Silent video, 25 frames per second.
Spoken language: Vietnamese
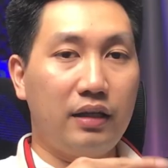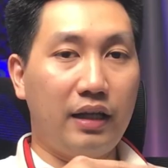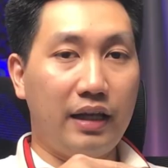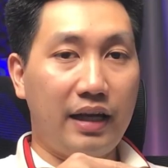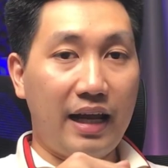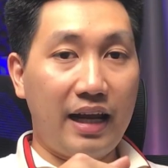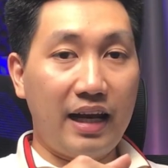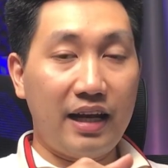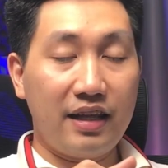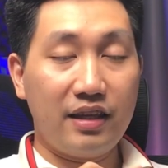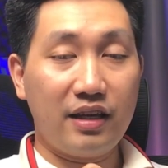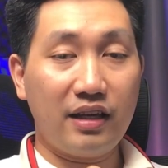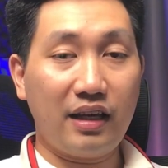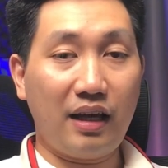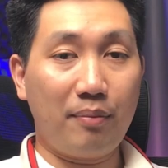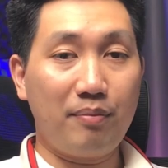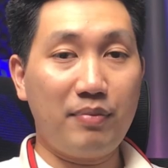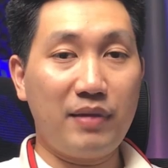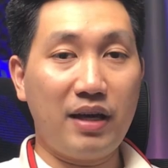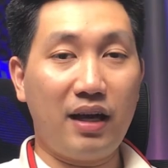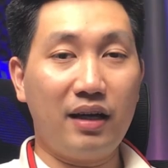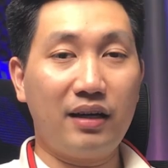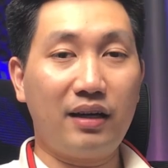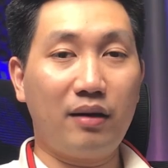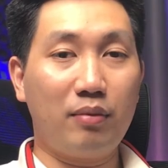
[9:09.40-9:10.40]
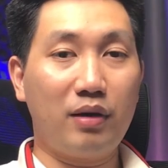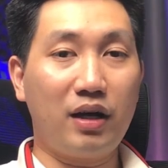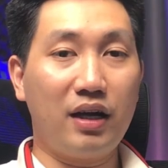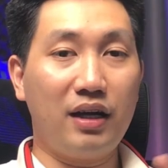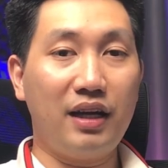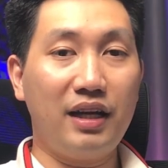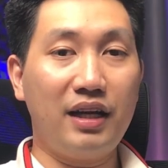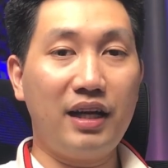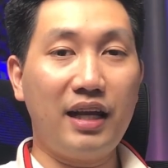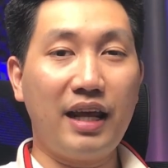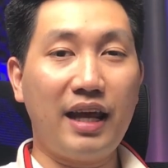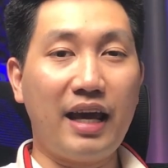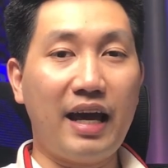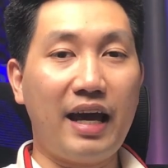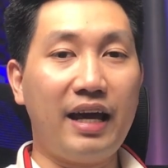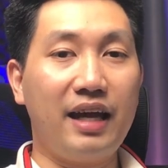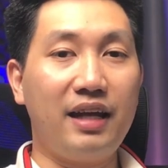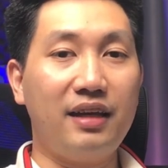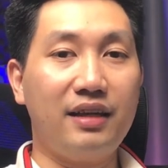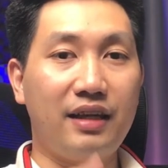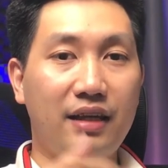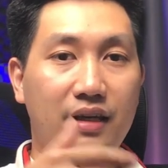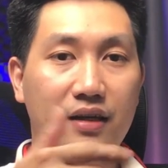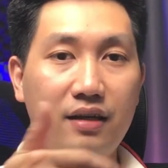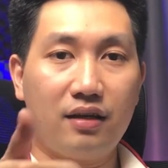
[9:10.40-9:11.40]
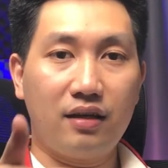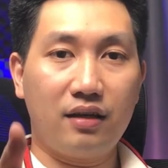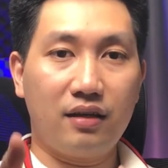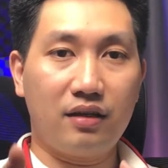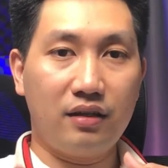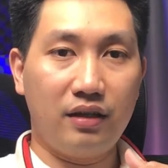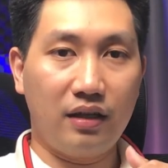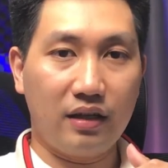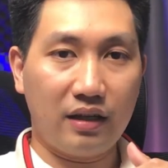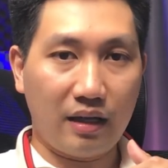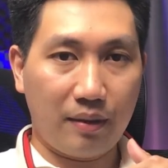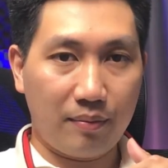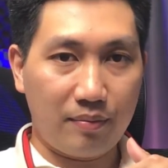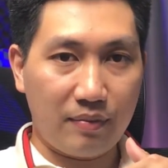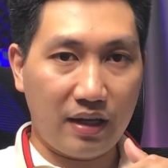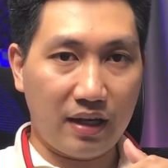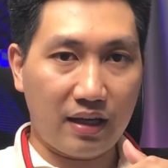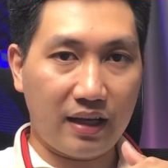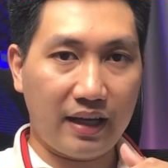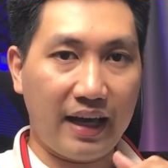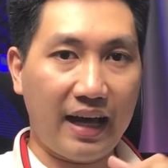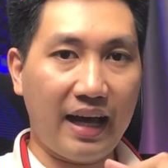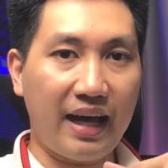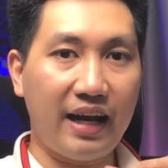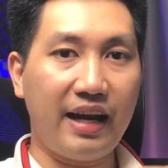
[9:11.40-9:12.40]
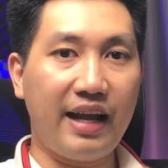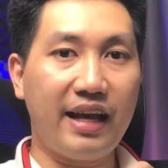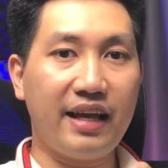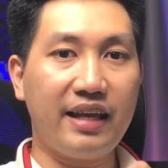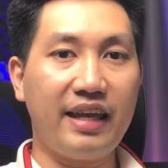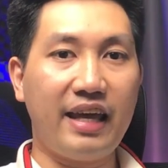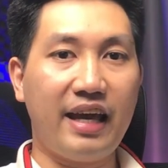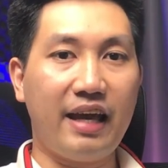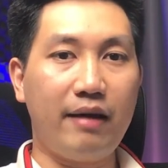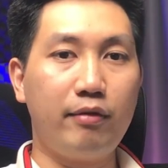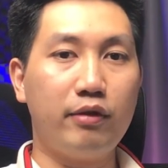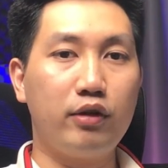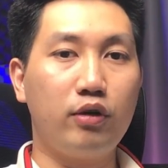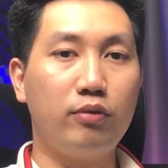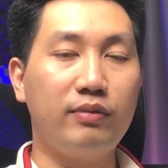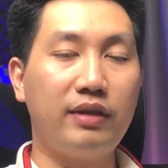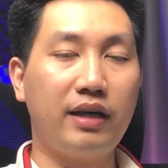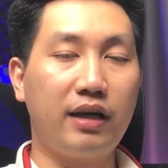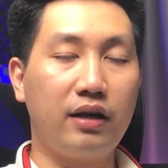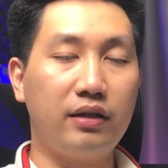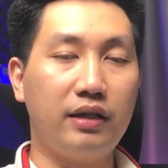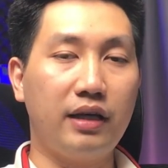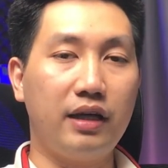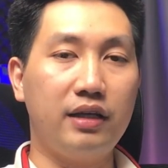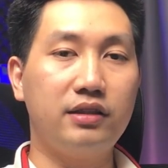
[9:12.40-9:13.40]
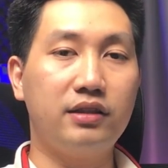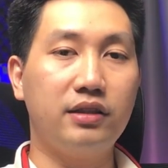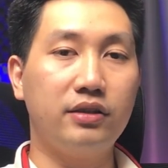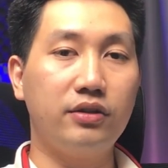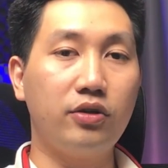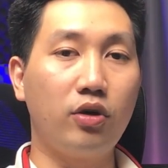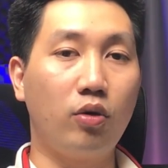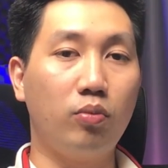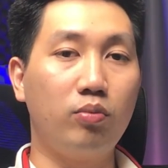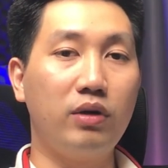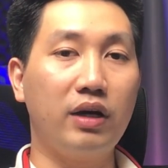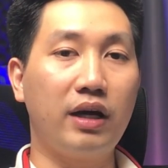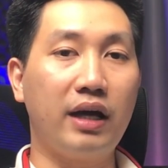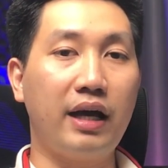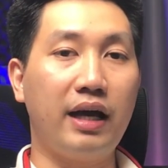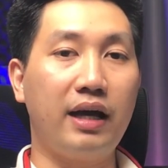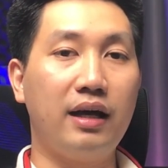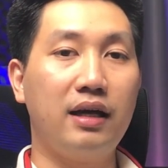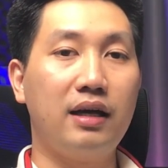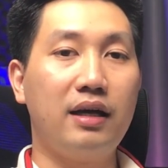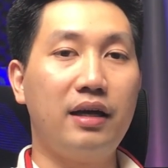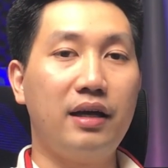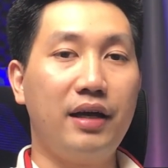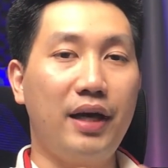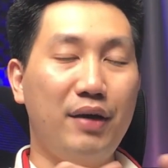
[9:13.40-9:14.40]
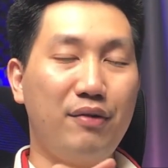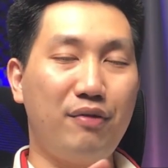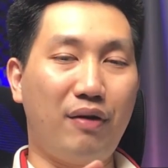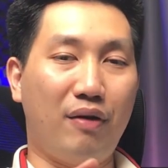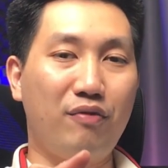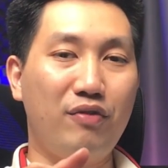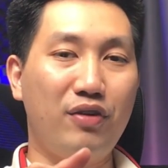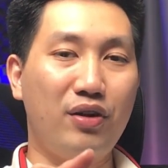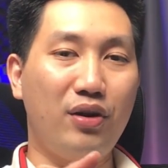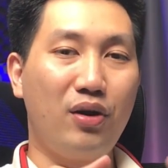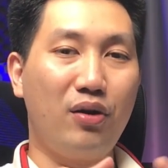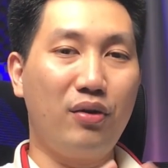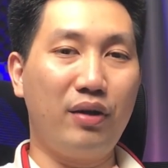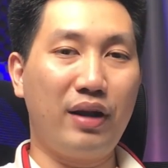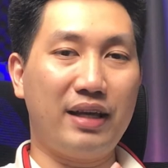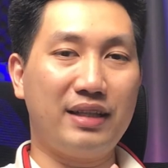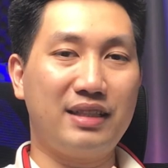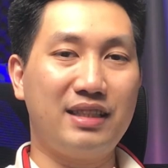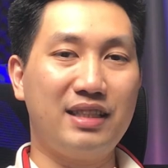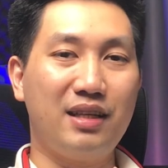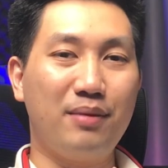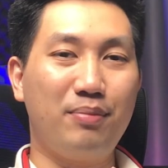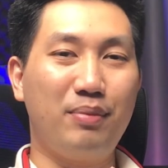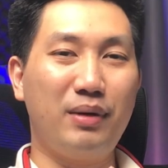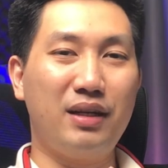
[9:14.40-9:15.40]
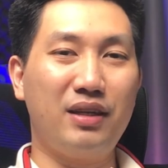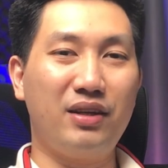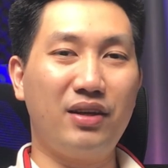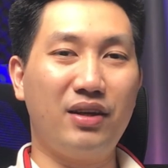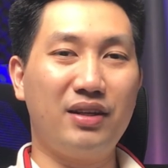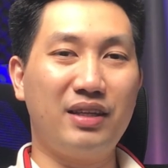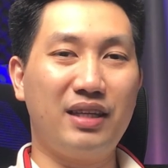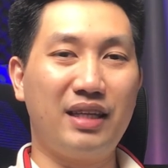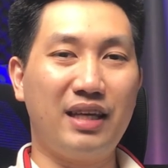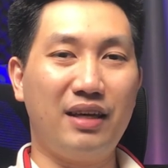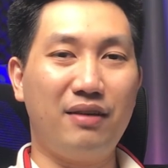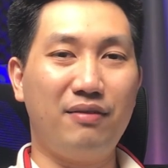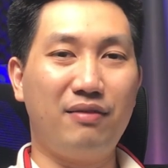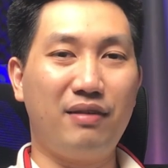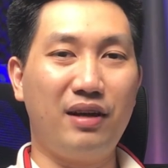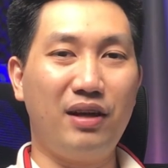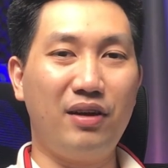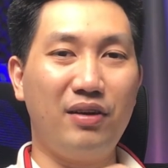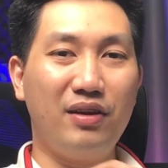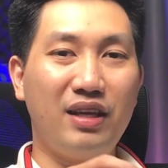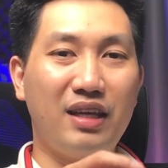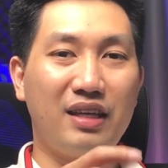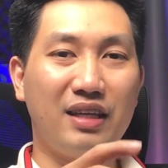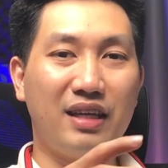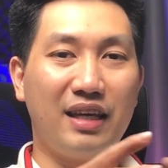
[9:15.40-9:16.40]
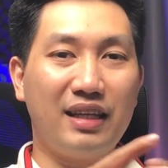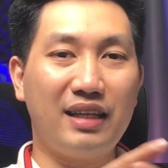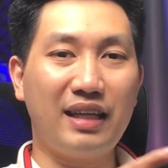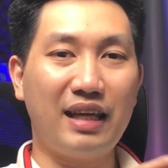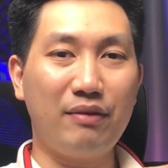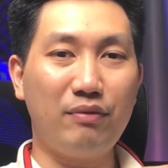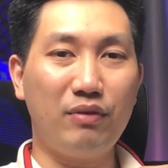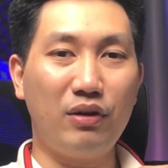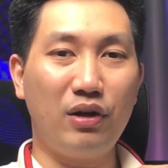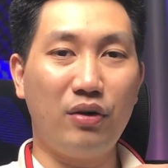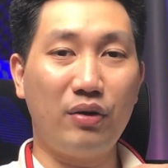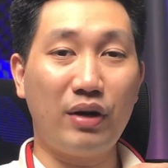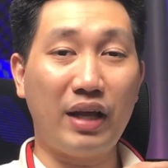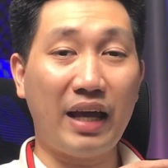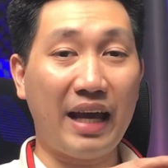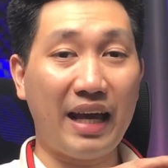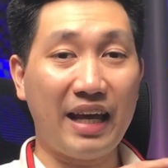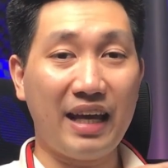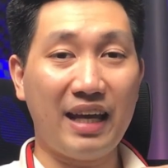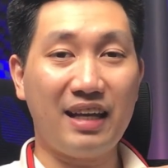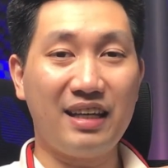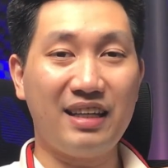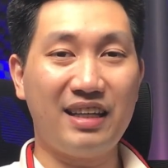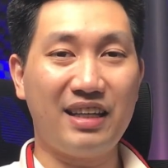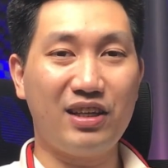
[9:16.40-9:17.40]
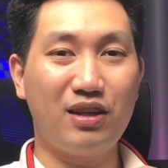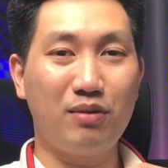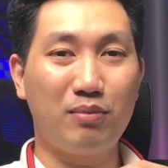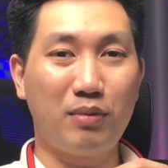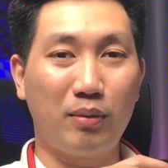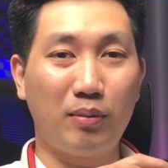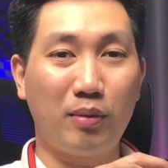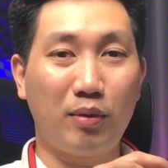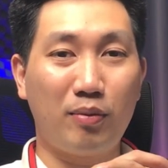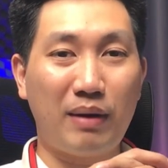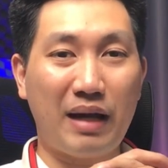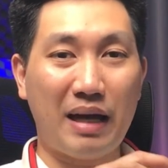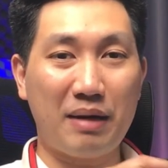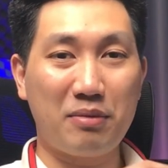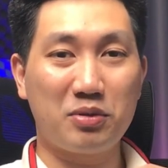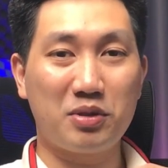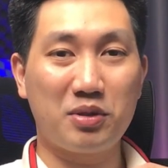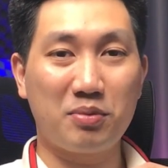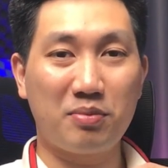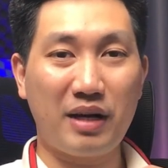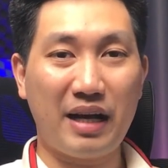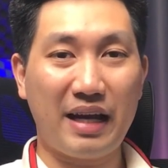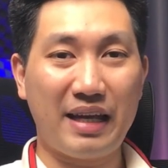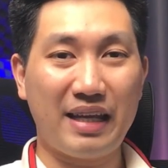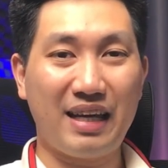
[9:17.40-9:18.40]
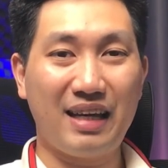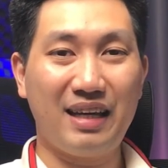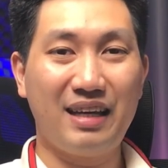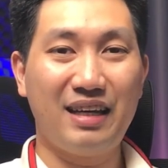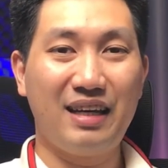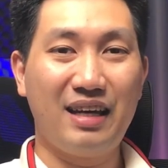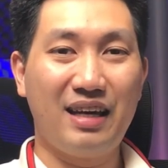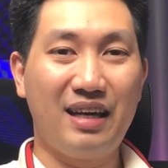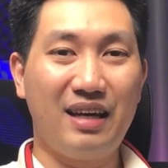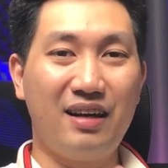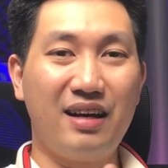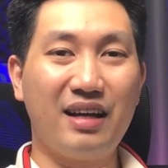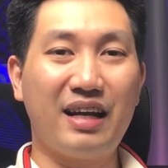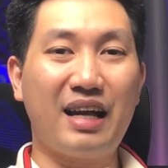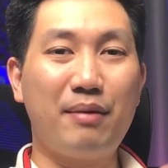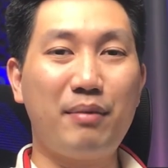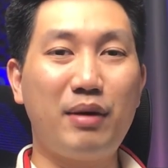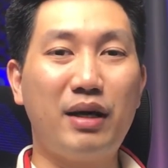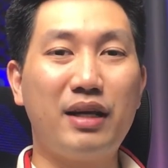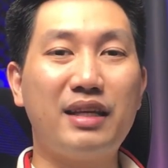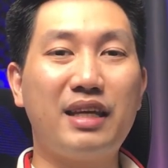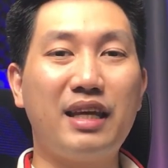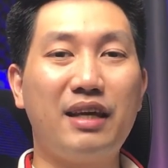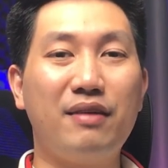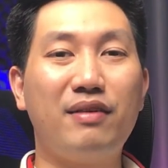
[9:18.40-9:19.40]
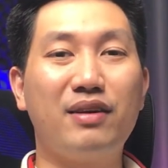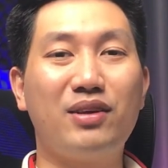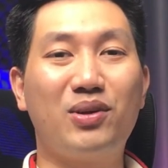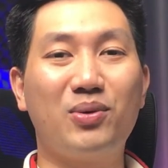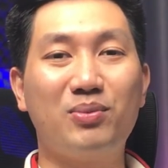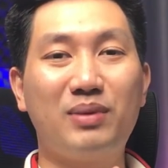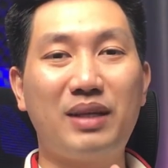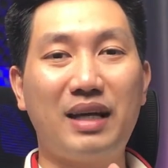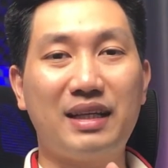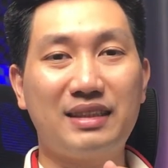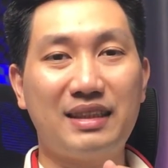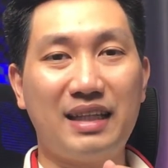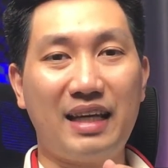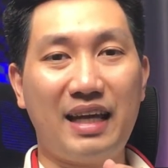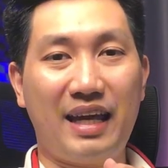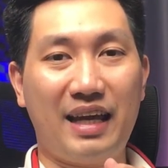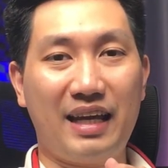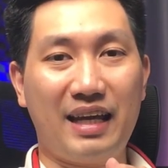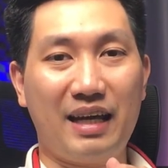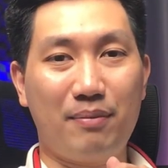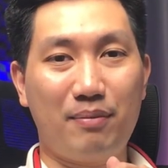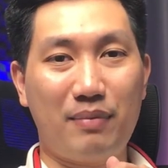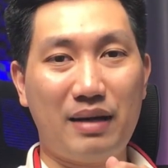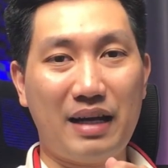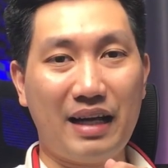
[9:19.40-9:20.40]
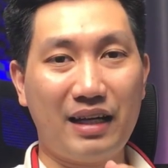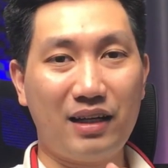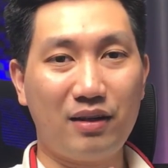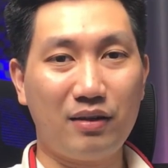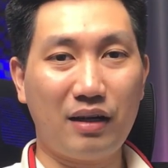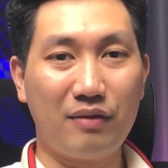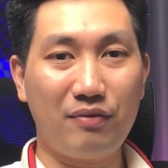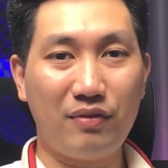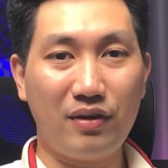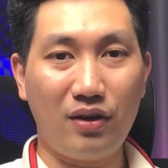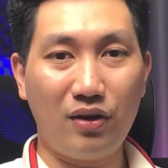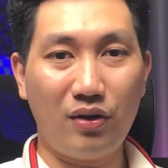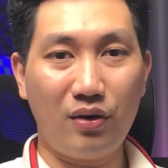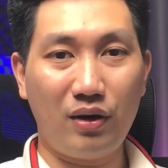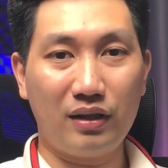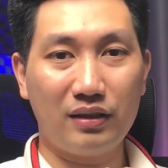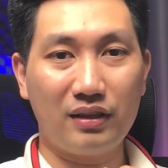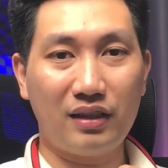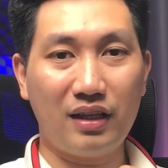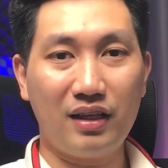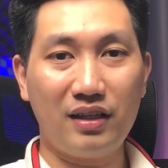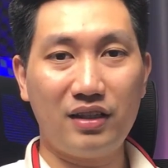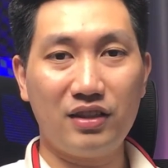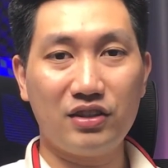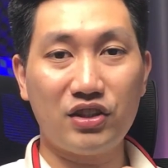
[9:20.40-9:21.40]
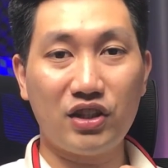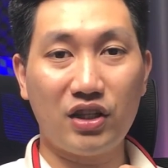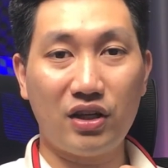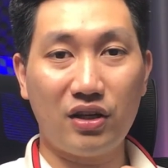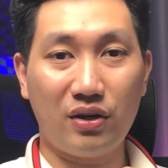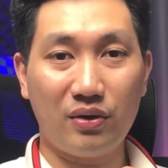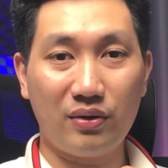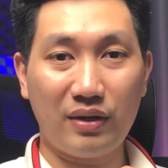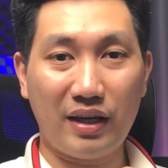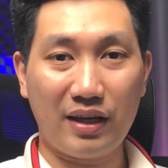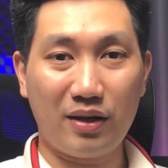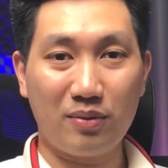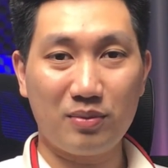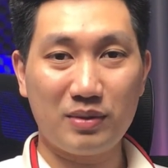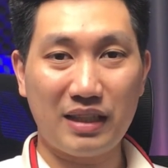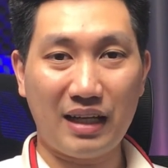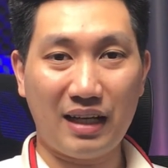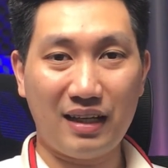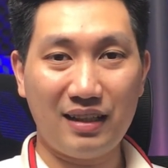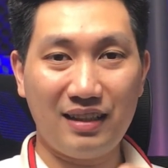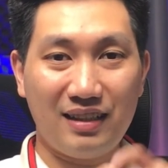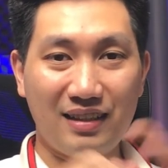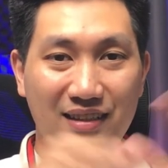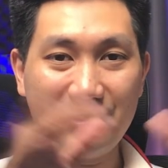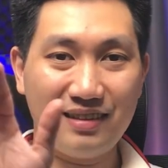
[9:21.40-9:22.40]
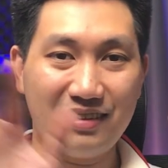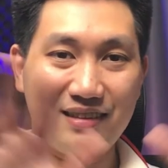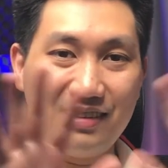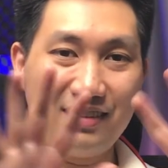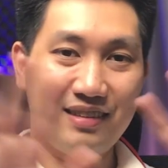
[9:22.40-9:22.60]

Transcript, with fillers: thì đấy là những cập nhật ở trong Clean AI hết chị những cập nhật khá đáng giá mà chúng ta có thể sử dụng được ha hy vọng video này sẽ giúp ích cho anh chị và nếu như anh chị thấy video này hay anh chị cho mình một like và subscribe nhé rất cảm ơn anh chị và chúng ta sẽ hẹn gặp lại trong các video lần tới trên channel nghề công sở